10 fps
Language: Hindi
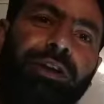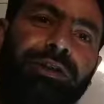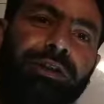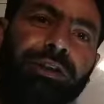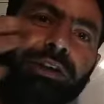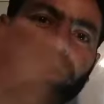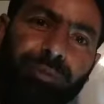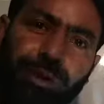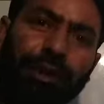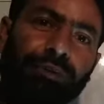डांसिंग
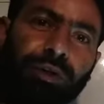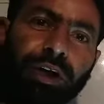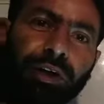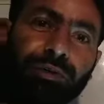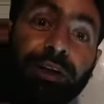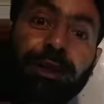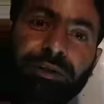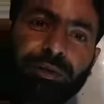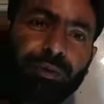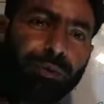पीकॉक तो काला होता है ये
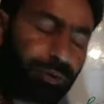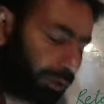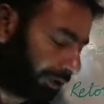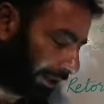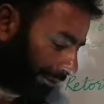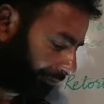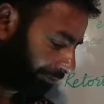तो खूबसूरत है